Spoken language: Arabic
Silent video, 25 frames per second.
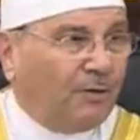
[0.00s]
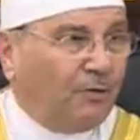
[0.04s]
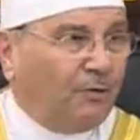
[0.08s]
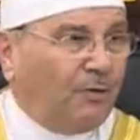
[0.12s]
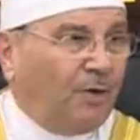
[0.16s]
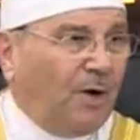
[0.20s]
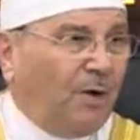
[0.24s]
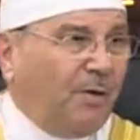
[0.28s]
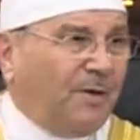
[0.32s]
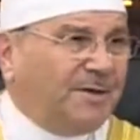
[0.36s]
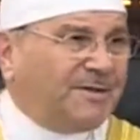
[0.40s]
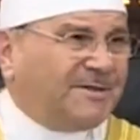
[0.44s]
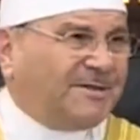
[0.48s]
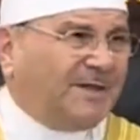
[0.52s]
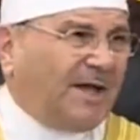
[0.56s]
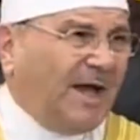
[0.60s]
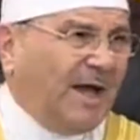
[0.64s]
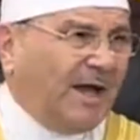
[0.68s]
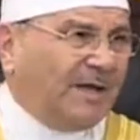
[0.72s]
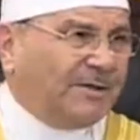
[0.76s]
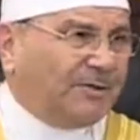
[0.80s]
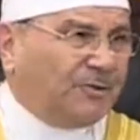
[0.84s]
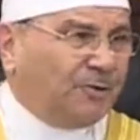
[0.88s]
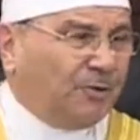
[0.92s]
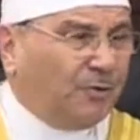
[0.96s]

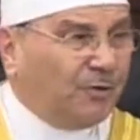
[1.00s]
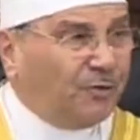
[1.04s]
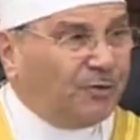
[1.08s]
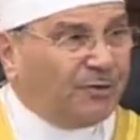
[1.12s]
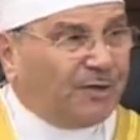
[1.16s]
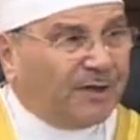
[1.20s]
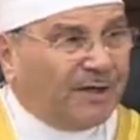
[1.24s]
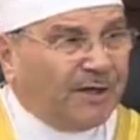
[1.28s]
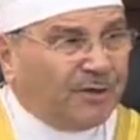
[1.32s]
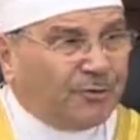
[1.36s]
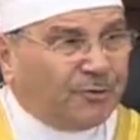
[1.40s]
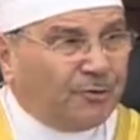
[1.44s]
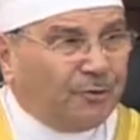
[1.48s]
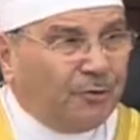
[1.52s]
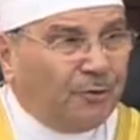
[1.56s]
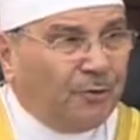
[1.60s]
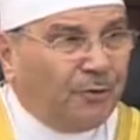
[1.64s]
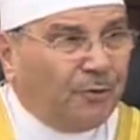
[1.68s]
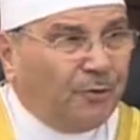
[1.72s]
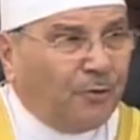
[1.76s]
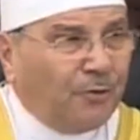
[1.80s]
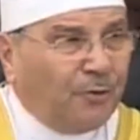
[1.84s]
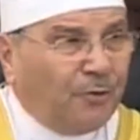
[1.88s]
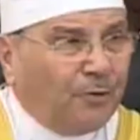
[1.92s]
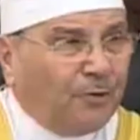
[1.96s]
ووسعت
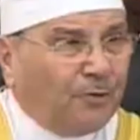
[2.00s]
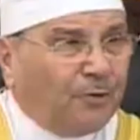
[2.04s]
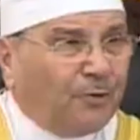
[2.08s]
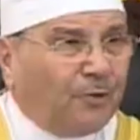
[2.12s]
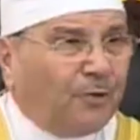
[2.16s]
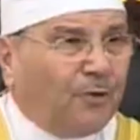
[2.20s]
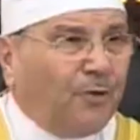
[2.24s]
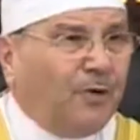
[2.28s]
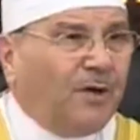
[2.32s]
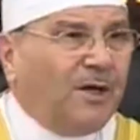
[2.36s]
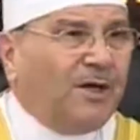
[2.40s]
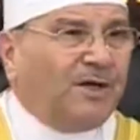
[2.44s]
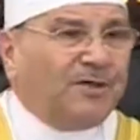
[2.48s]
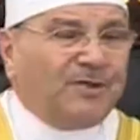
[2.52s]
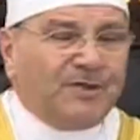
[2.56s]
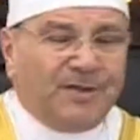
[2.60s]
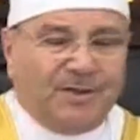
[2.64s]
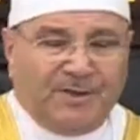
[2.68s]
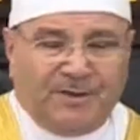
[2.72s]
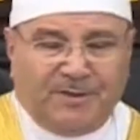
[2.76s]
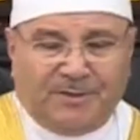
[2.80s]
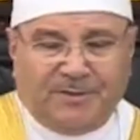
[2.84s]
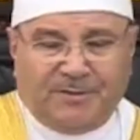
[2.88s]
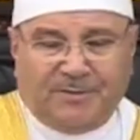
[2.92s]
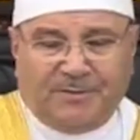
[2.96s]
قدرته كل
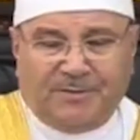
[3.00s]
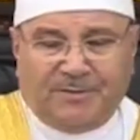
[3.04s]
شيء